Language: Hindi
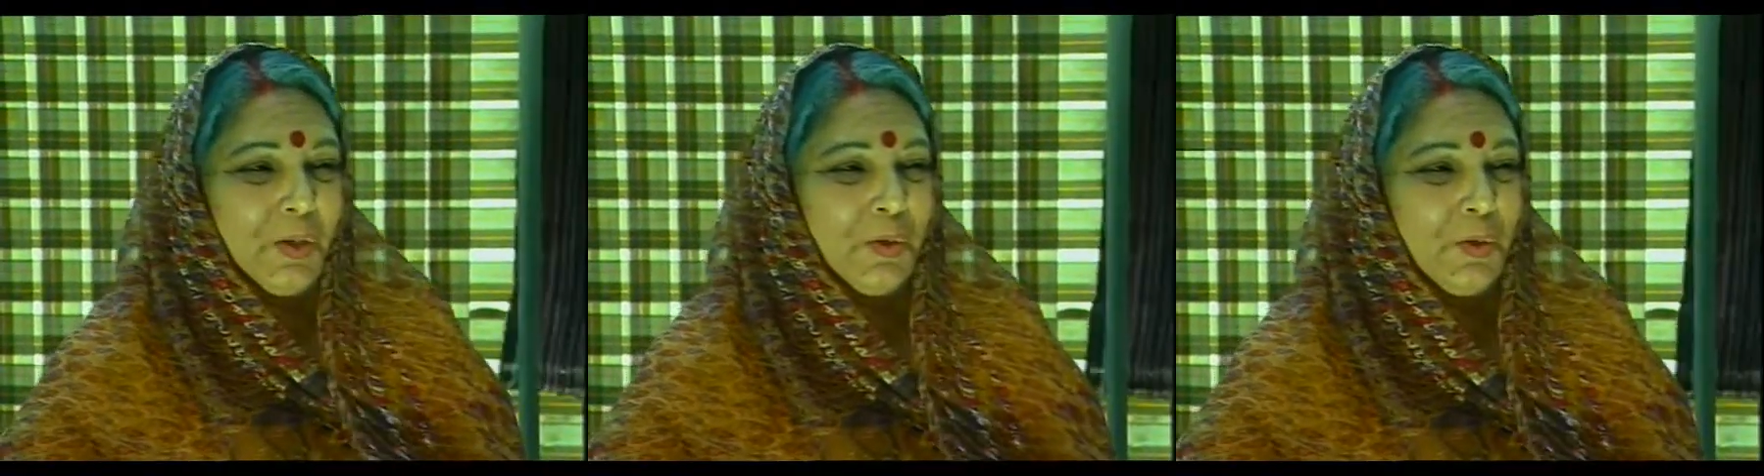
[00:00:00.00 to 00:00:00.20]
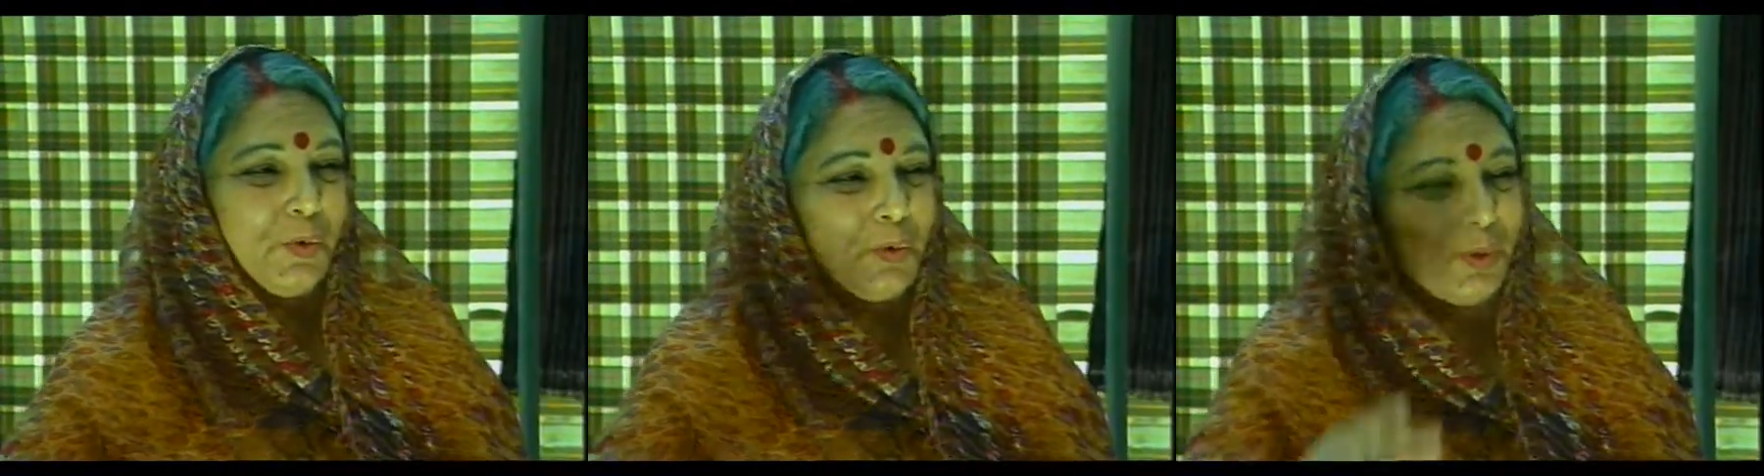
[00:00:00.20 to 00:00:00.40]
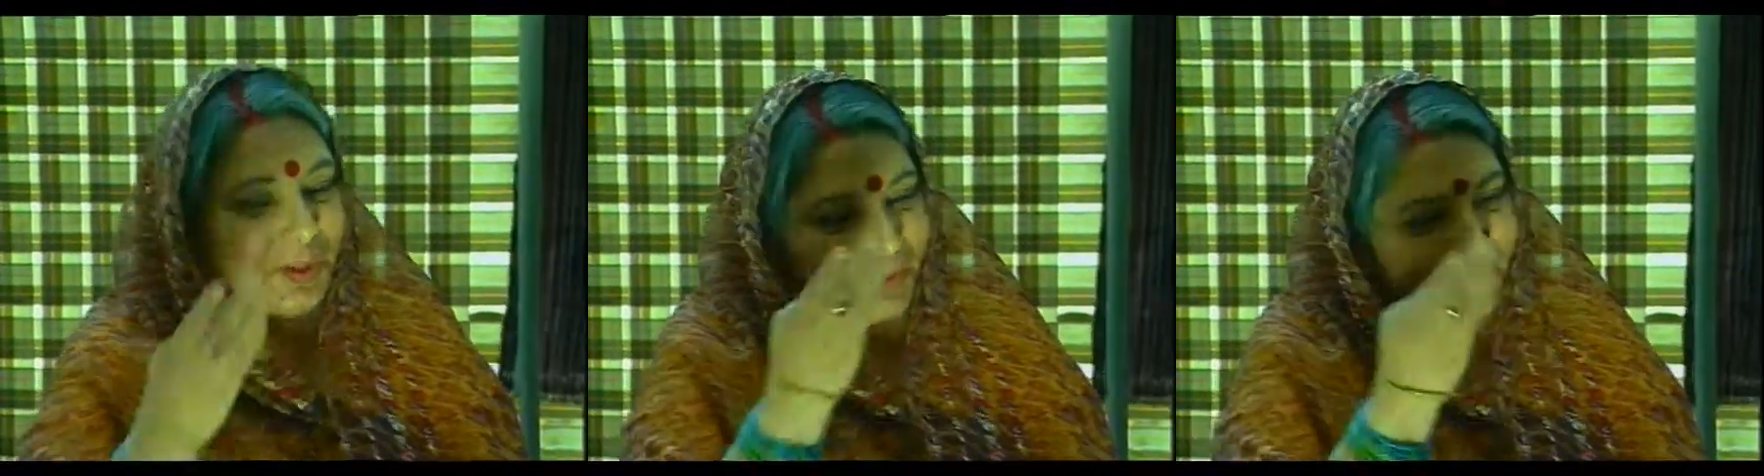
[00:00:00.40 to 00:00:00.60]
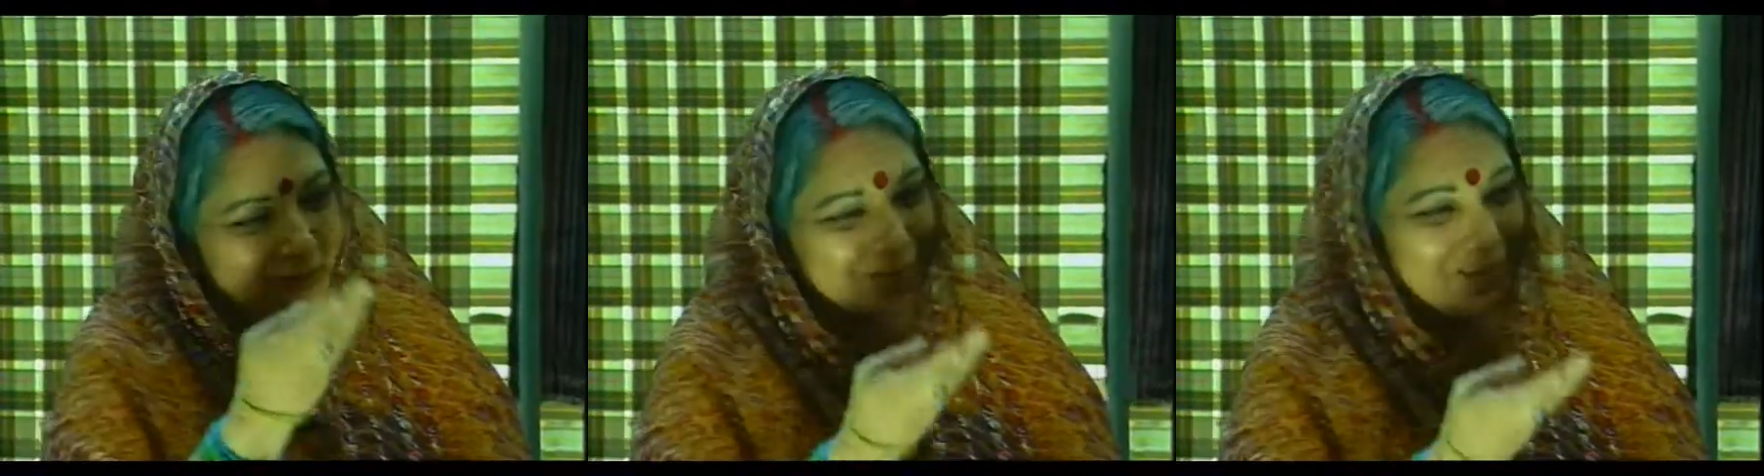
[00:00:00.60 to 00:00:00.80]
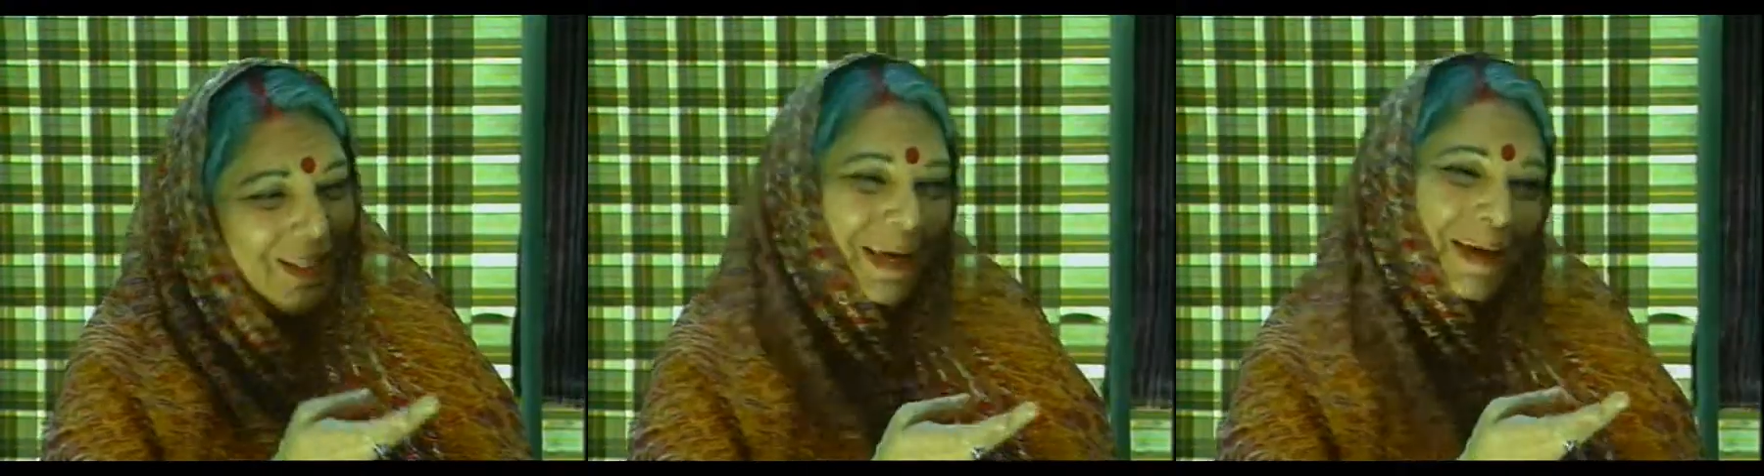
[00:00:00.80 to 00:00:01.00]
तू तो
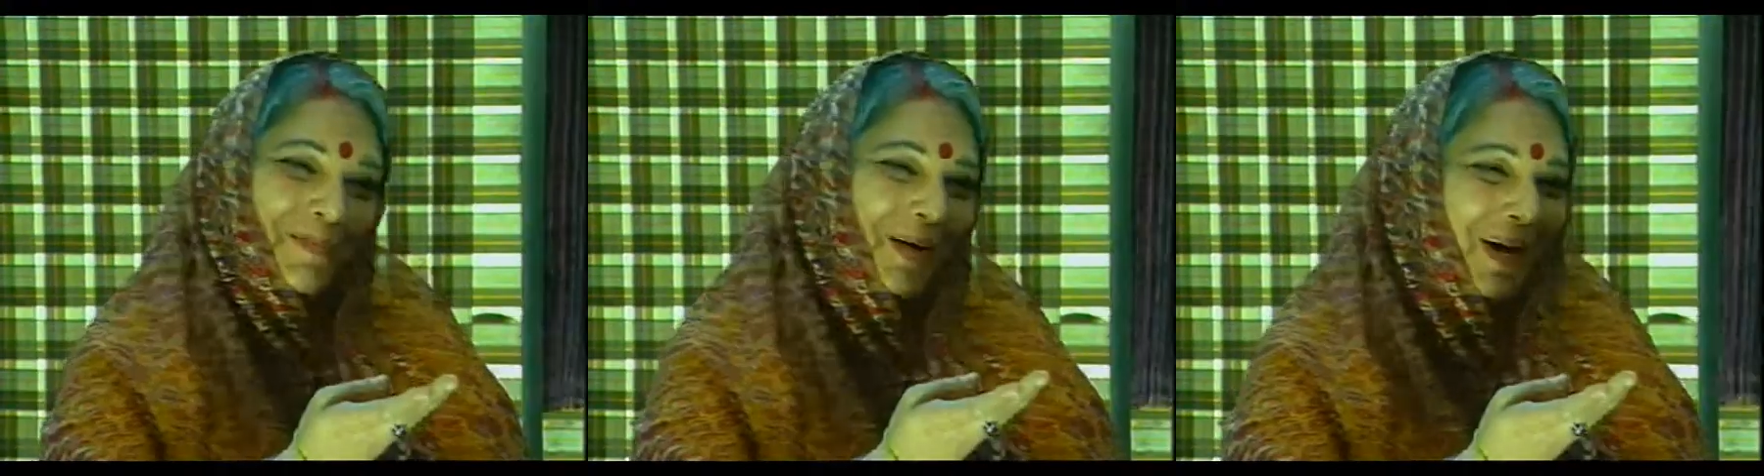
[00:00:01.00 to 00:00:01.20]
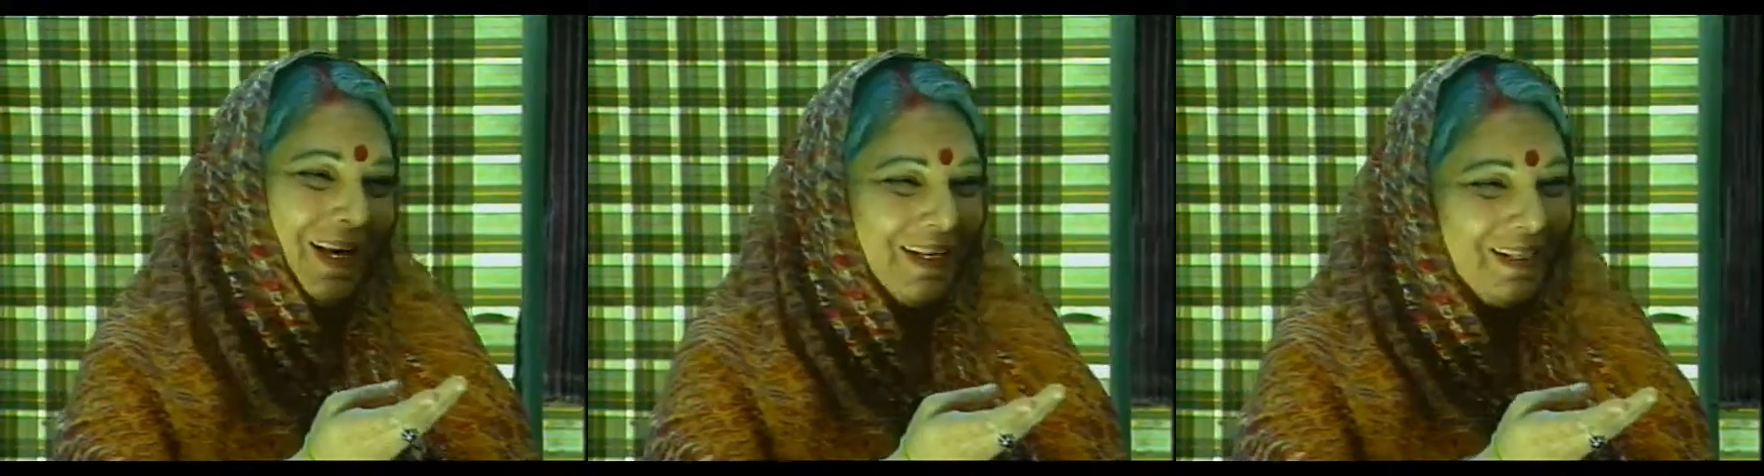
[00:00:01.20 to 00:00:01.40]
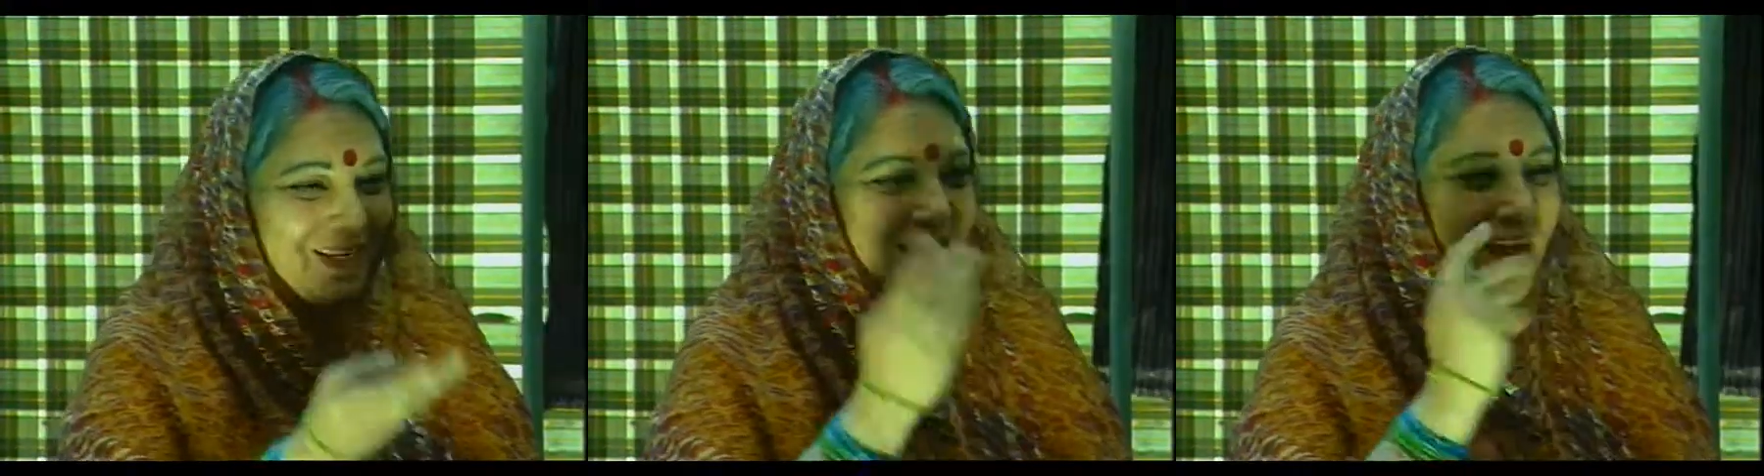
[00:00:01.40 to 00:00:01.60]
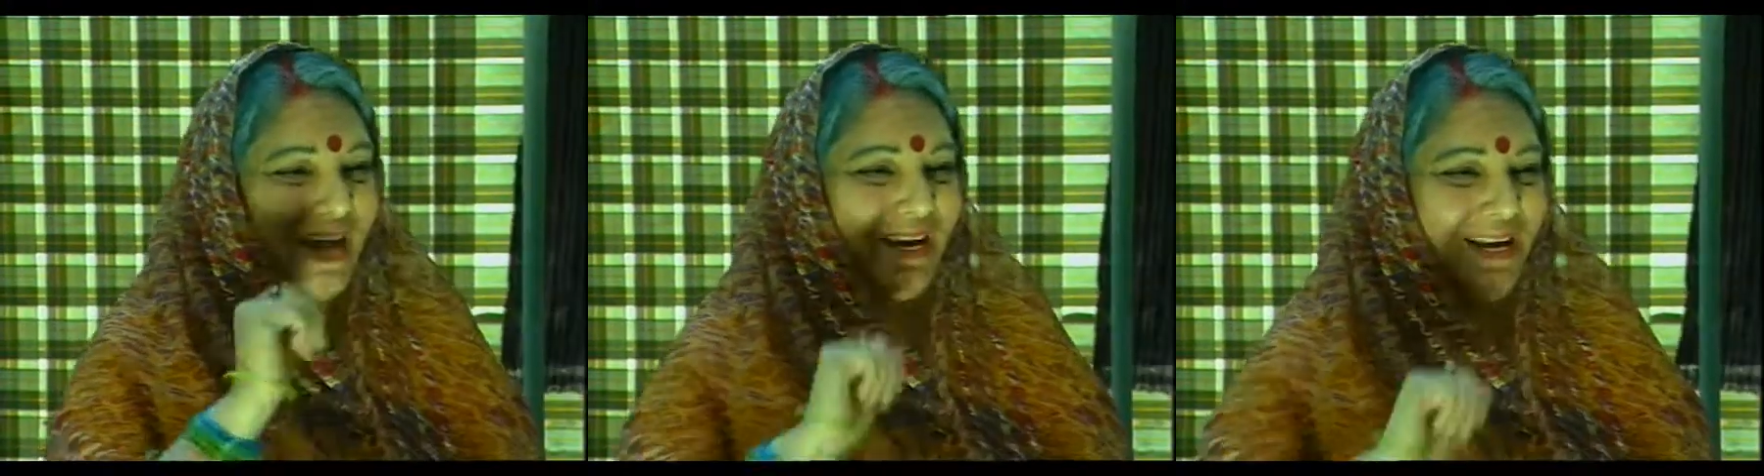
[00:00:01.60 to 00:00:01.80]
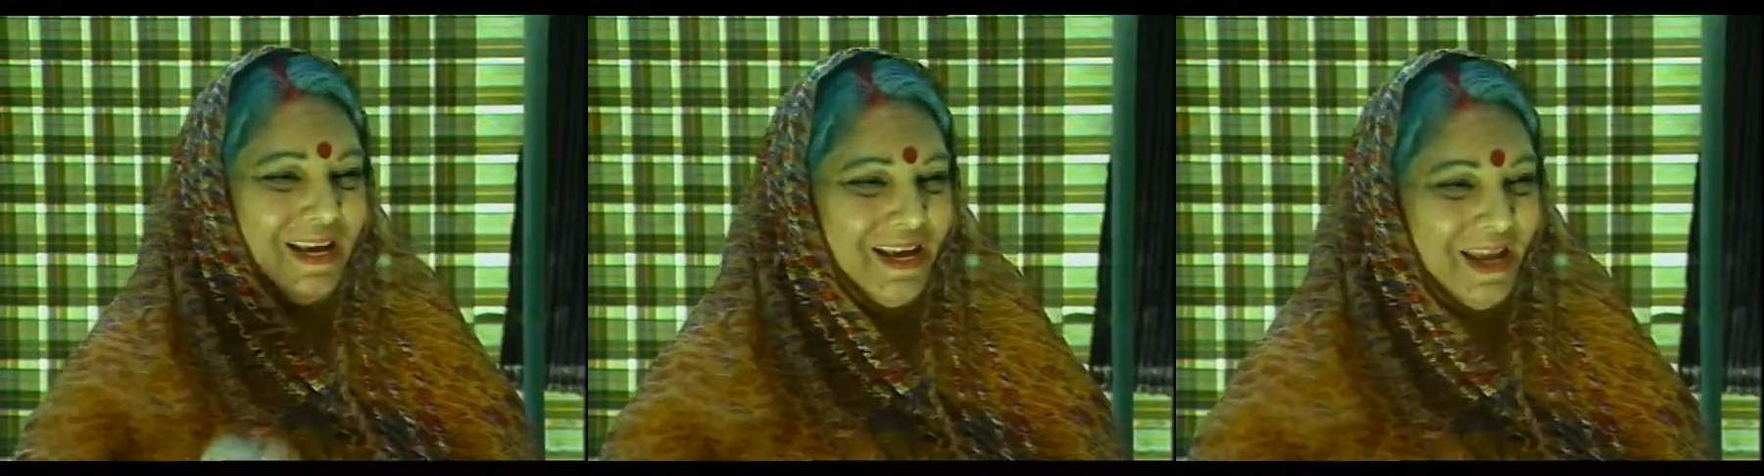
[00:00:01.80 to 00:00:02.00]
खुद ही बड़ी
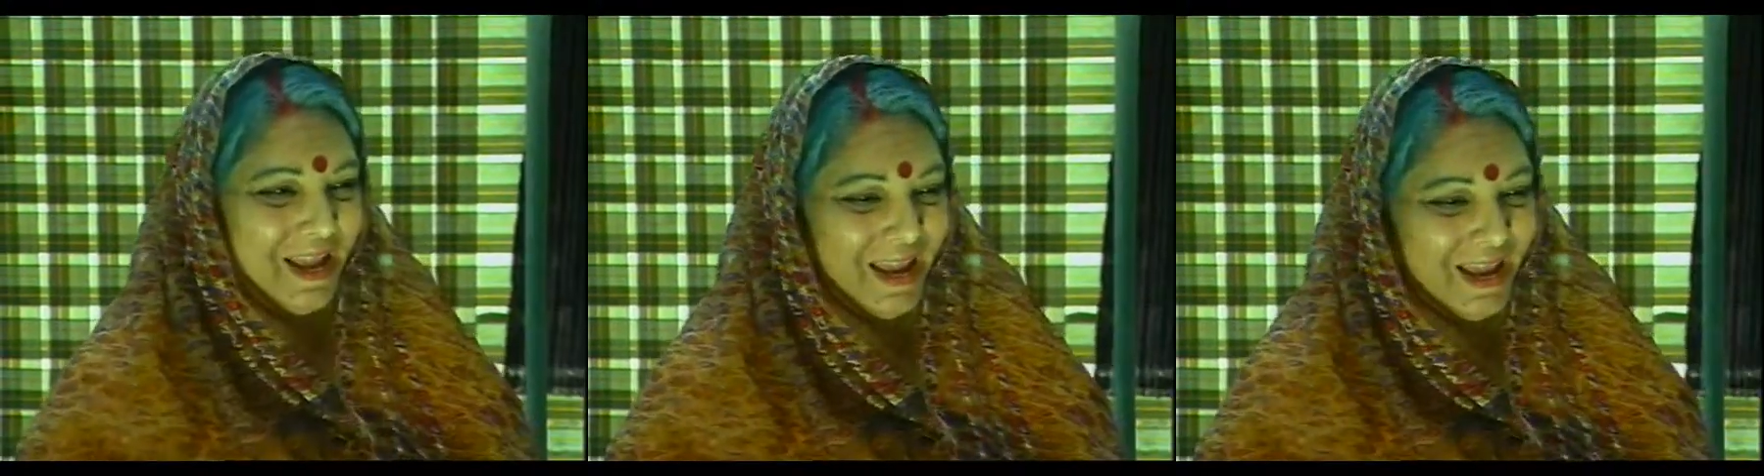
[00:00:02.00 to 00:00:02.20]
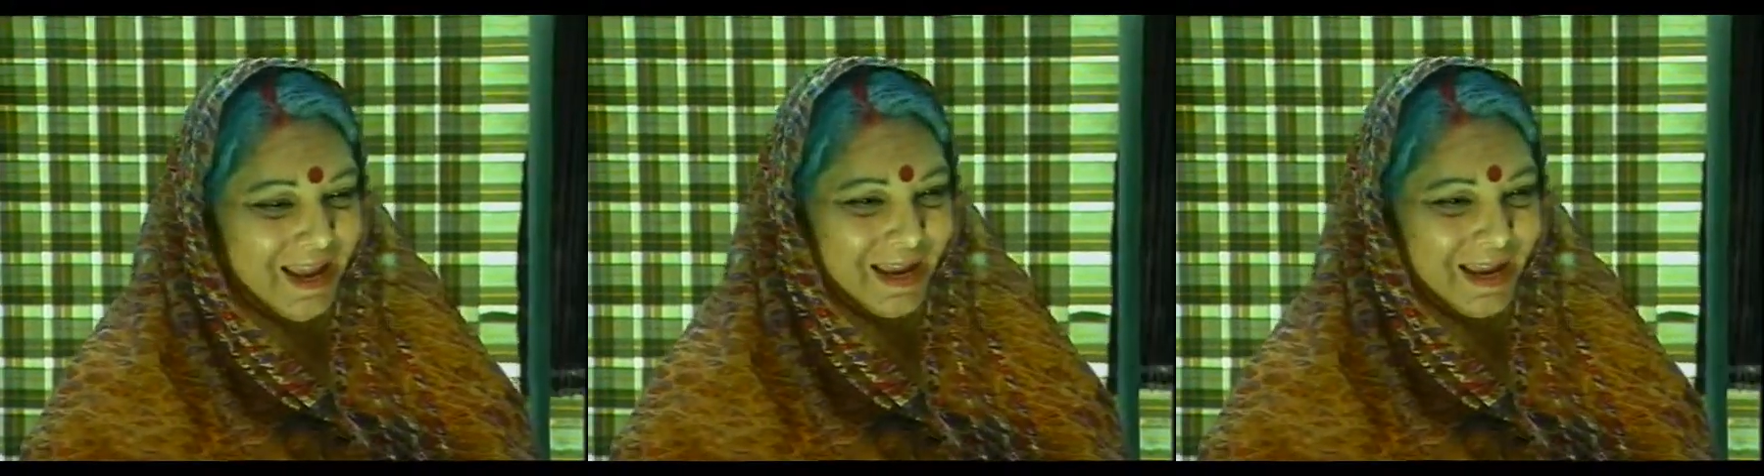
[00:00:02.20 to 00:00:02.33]
सियानी है